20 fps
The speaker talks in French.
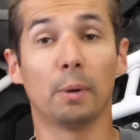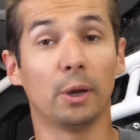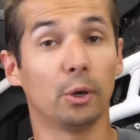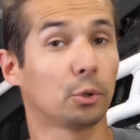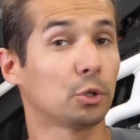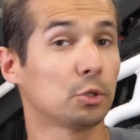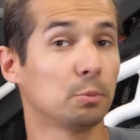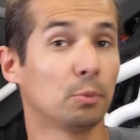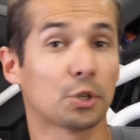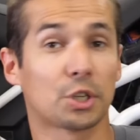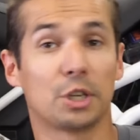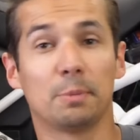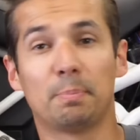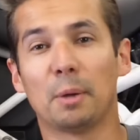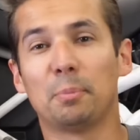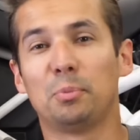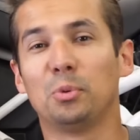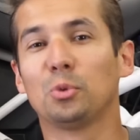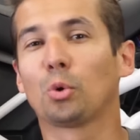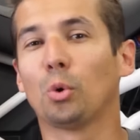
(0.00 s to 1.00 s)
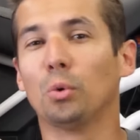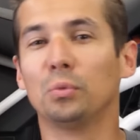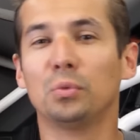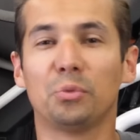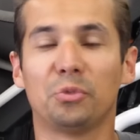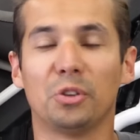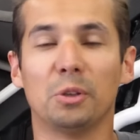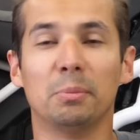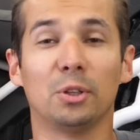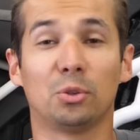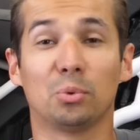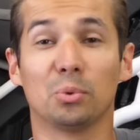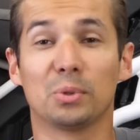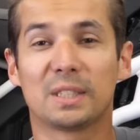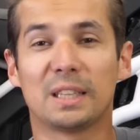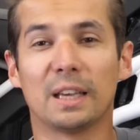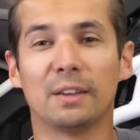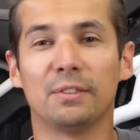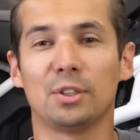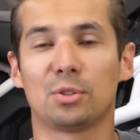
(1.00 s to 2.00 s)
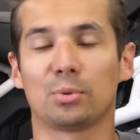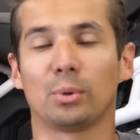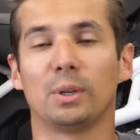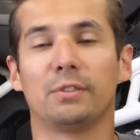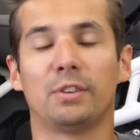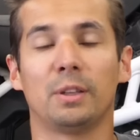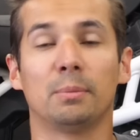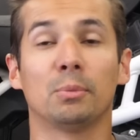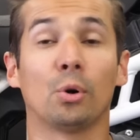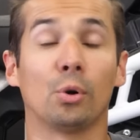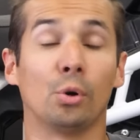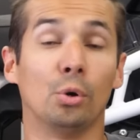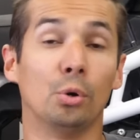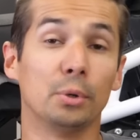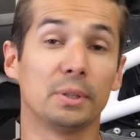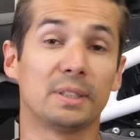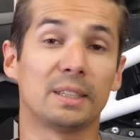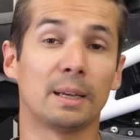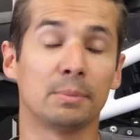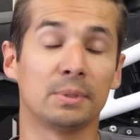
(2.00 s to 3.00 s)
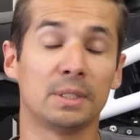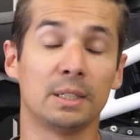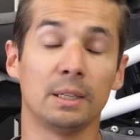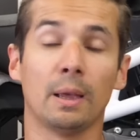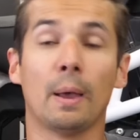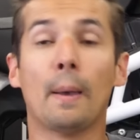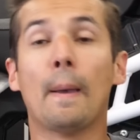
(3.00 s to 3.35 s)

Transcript: malheureusement, j'ai pas pu trop vous filmer tout ce qu'il y avait sur l'événement le samedi.